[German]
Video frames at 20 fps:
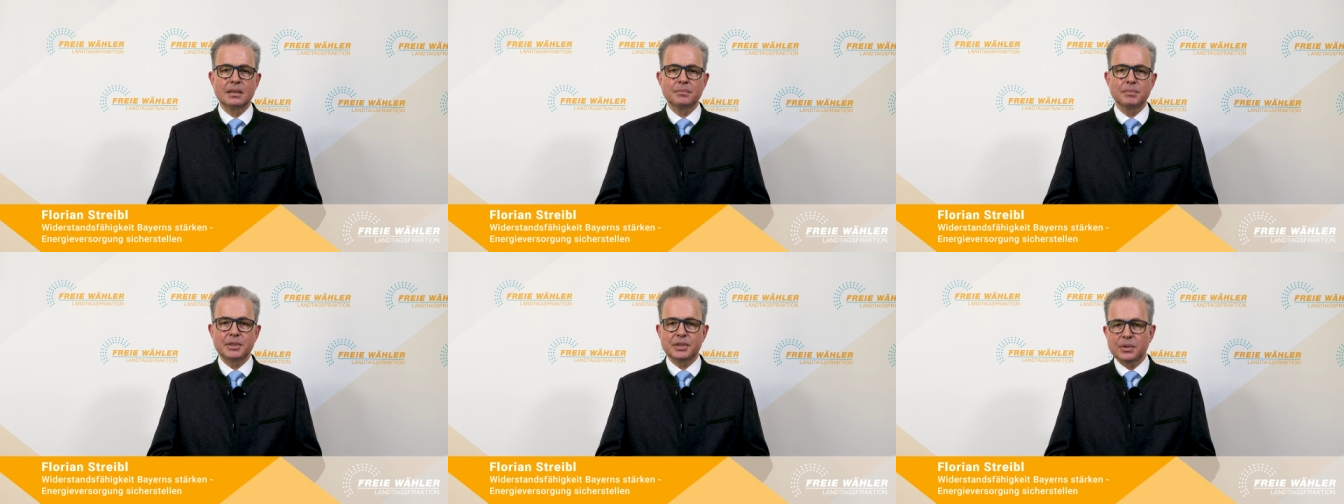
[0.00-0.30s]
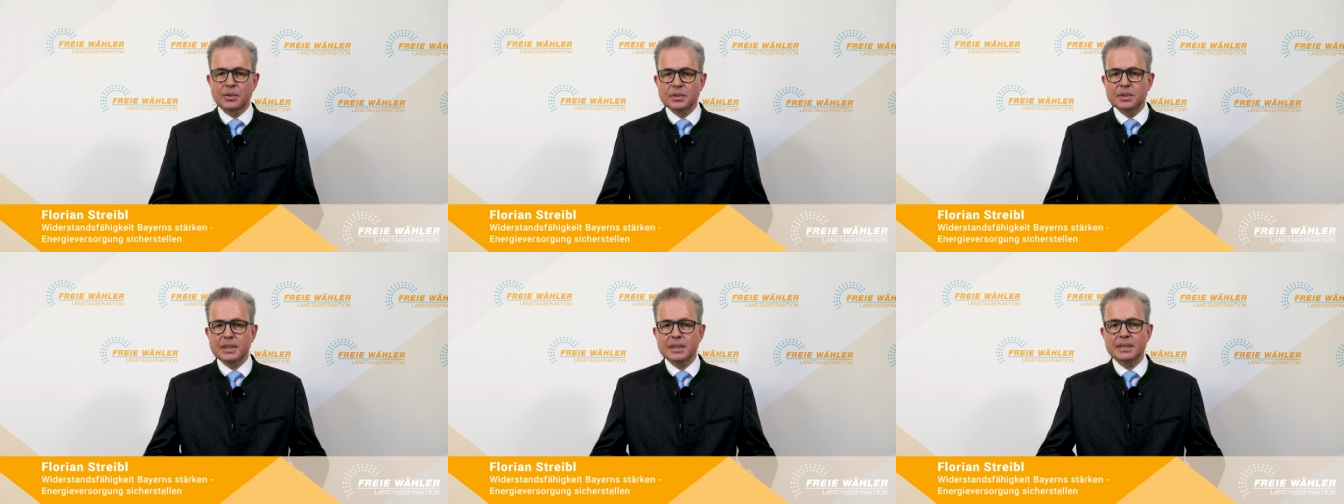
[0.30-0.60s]

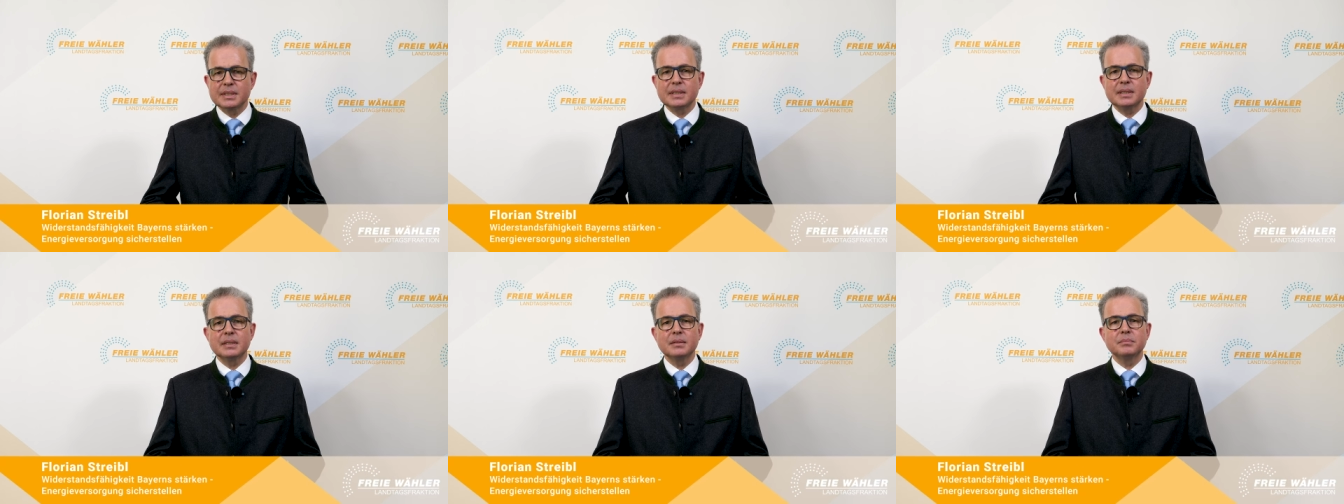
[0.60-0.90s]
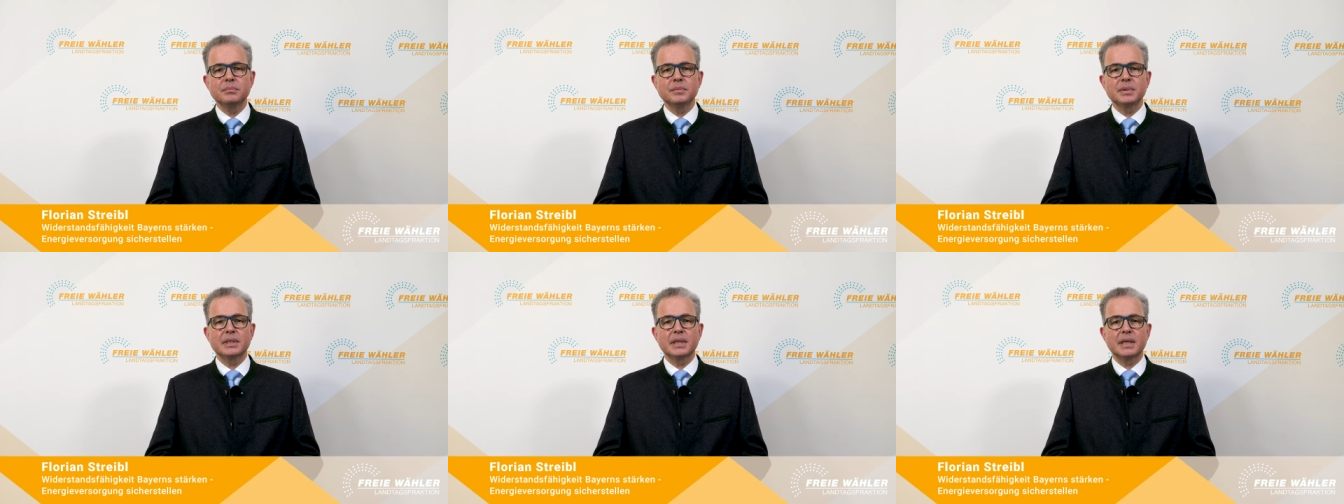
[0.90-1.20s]
besonders
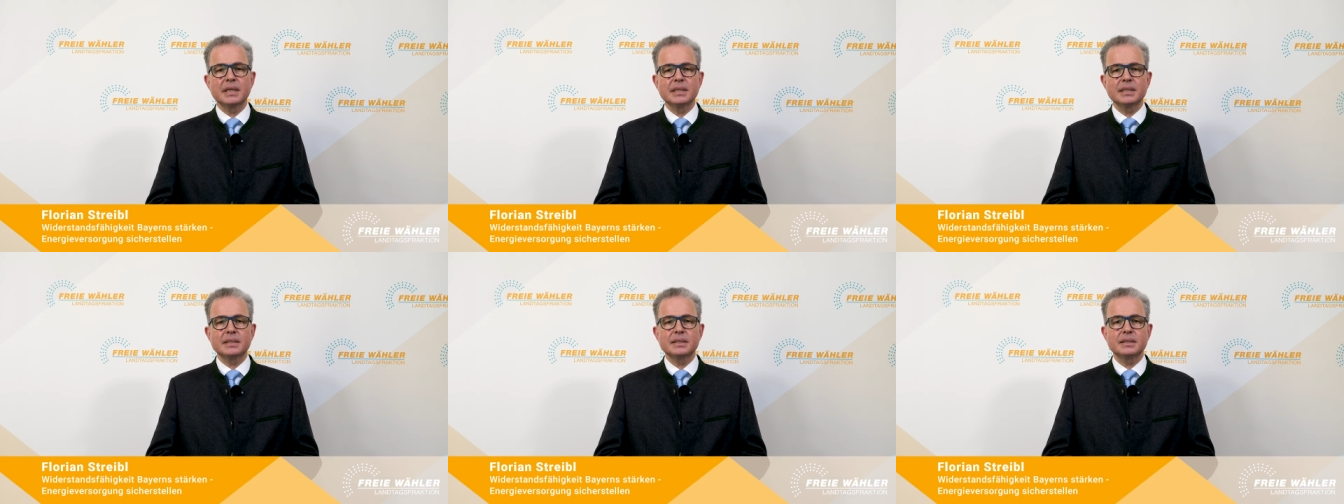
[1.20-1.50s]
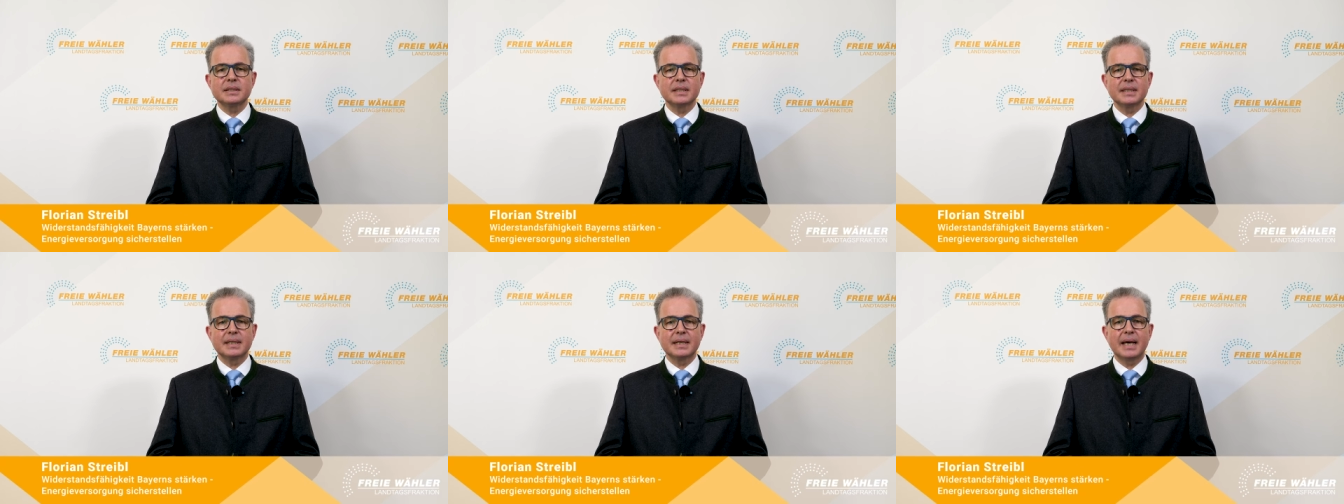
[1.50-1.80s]
im
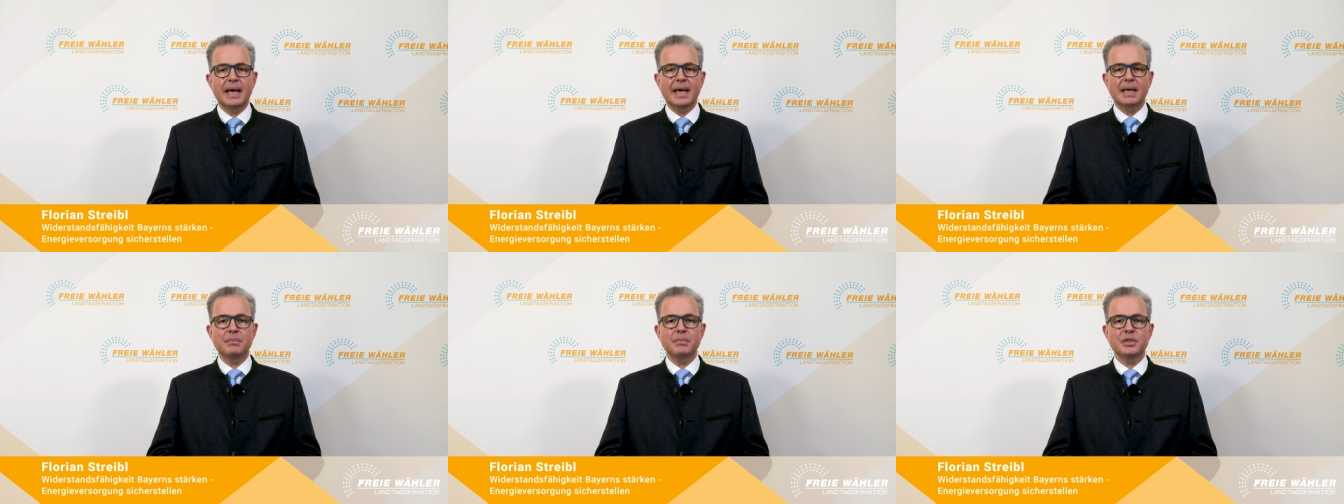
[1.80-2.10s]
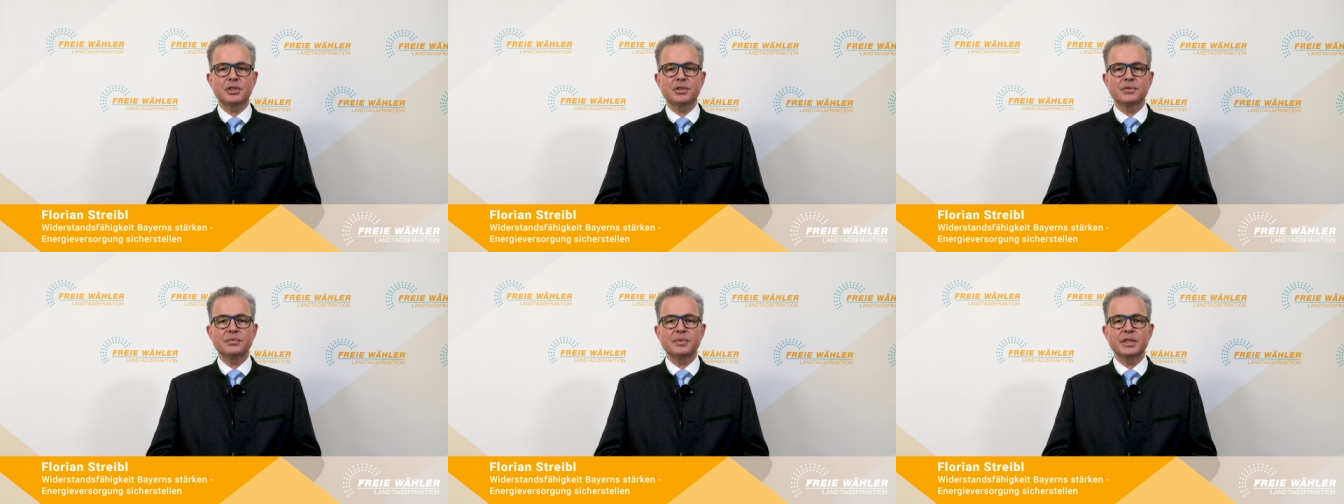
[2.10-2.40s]
Bereich der
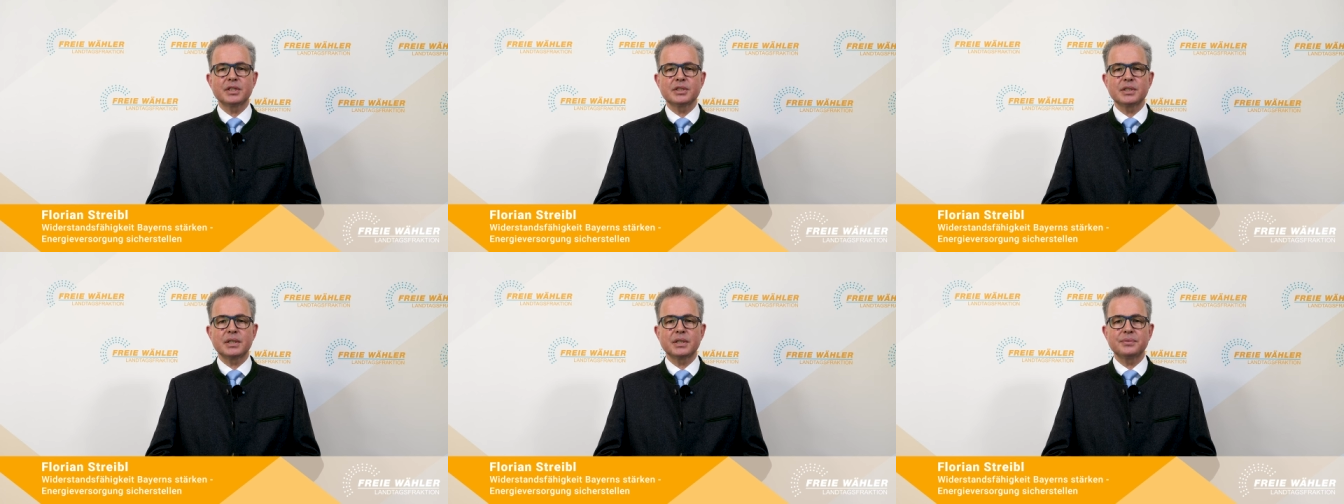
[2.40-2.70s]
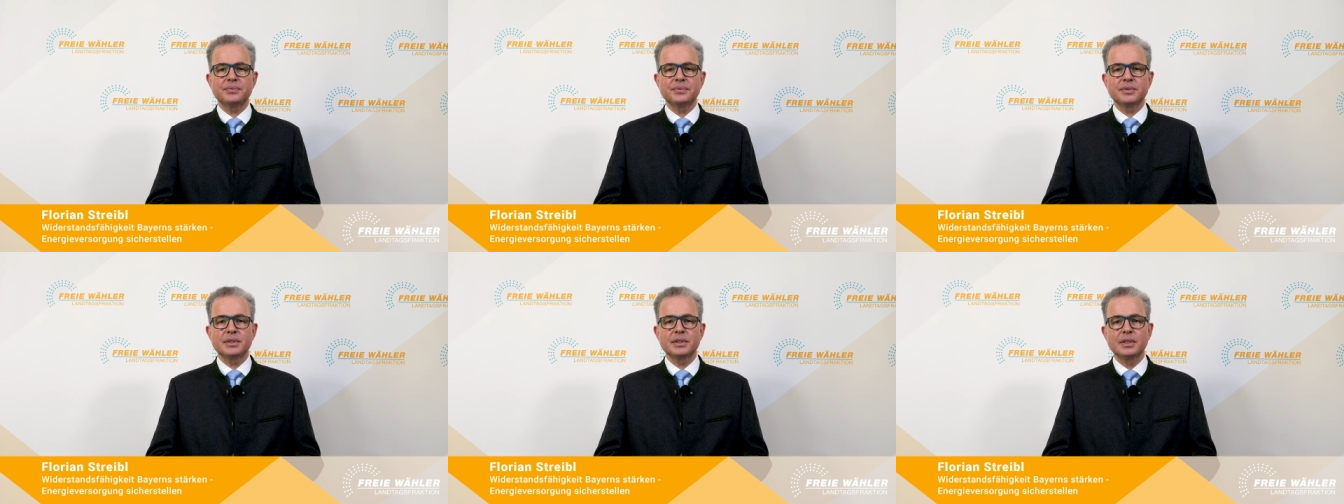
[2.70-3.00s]
heimischen
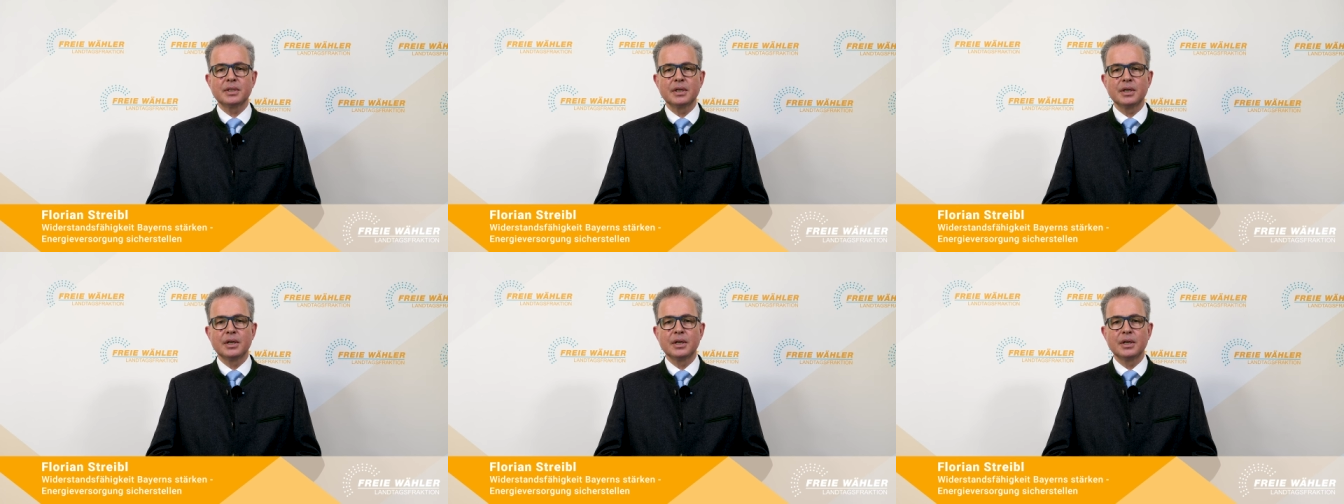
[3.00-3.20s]
Wirtschaft